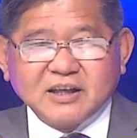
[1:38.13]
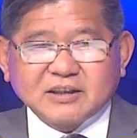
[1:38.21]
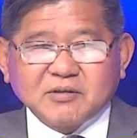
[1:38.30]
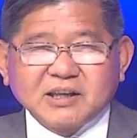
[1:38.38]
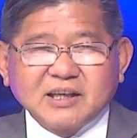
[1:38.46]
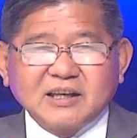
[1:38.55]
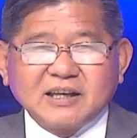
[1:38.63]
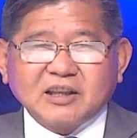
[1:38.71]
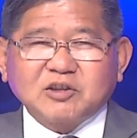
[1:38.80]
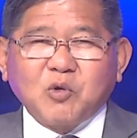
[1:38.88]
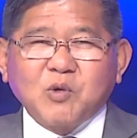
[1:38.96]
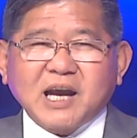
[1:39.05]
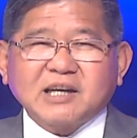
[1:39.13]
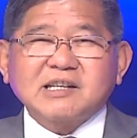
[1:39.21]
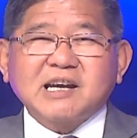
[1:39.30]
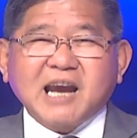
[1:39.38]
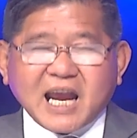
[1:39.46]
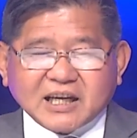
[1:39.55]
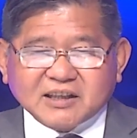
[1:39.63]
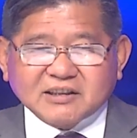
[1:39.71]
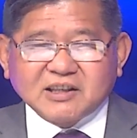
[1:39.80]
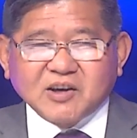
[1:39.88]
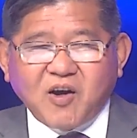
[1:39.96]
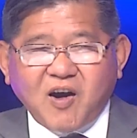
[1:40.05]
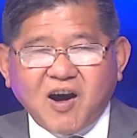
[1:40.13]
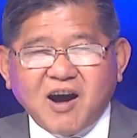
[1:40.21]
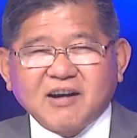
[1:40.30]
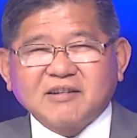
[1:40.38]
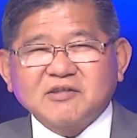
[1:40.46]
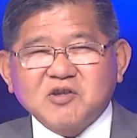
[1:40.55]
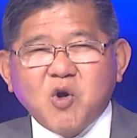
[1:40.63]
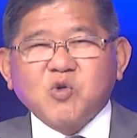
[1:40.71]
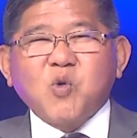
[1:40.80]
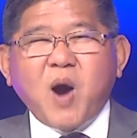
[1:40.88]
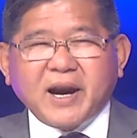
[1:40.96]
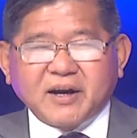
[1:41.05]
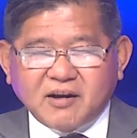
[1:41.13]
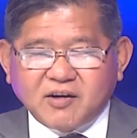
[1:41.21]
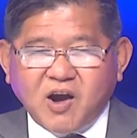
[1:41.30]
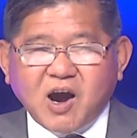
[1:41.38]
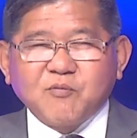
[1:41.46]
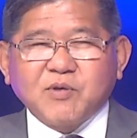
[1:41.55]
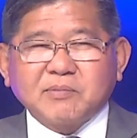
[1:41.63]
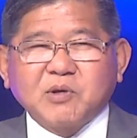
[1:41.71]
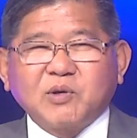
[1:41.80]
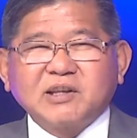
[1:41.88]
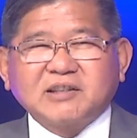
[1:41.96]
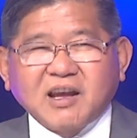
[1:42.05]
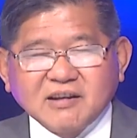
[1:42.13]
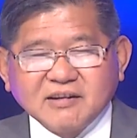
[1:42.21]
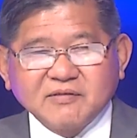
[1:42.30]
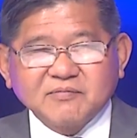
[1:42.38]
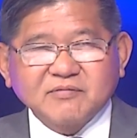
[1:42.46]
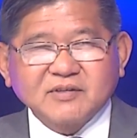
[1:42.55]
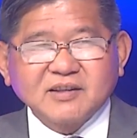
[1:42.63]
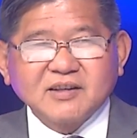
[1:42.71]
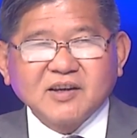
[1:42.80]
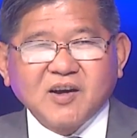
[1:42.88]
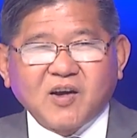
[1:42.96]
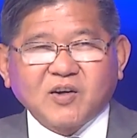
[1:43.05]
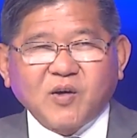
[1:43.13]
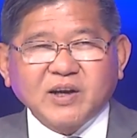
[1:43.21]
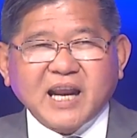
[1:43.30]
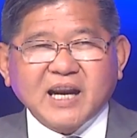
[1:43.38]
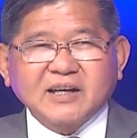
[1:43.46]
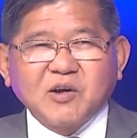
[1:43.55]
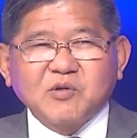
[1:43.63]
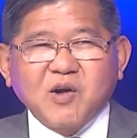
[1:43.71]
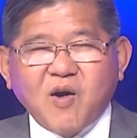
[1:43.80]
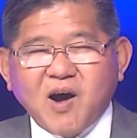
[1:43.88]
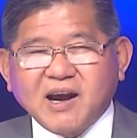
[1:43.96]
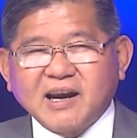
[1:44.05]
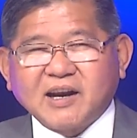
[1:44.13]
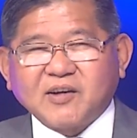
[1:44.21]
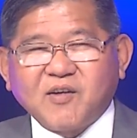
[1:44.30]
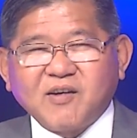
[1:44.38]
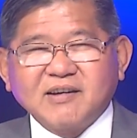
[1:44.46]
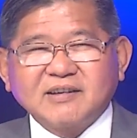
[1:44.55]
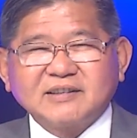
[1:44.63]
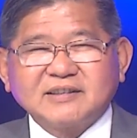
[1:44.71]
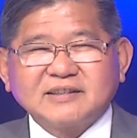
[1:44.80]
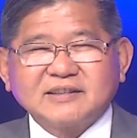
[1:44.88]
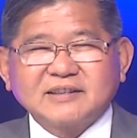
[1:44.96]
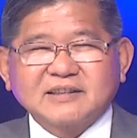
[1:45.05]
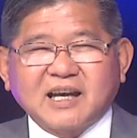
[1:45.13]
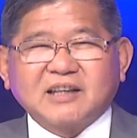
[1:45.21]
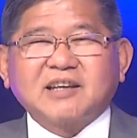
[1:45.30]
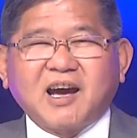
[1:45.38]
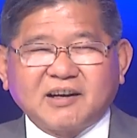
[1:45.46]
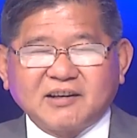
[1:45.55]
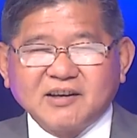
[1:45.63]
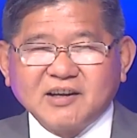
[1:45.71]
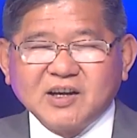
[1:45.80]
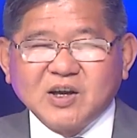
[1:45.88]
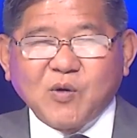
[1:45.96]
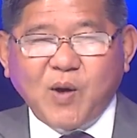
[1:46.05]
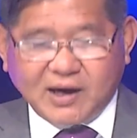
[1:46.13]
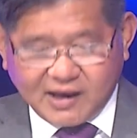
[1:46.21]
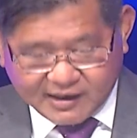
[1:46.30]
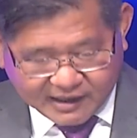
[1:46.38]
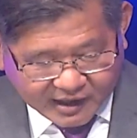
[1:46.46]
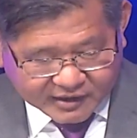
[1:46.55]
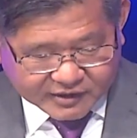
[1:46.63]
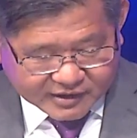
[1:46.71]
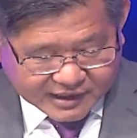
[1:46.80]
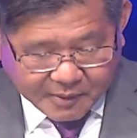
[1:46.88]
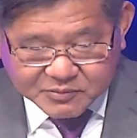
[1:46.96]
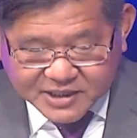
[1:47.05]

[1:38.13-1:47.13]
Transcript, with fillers: Trong khi lãnh tụ các nước khác đó thì họ khôn ngoan hơn, họ không phát biểu linh tinh, họ nói năng đâu đó là nó cẩn thận, hoặc là cần cầm